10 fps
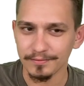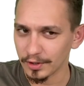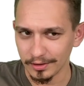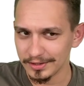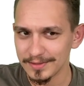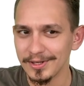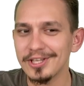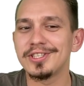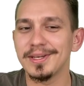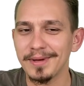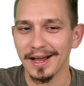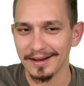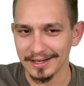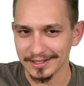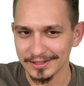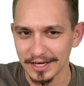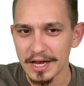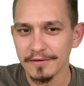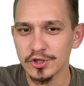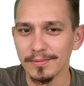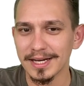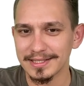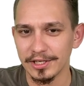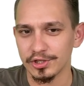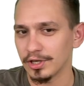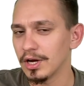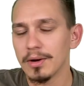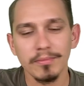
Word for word: А, изменить себе, оказывается. В чем различие?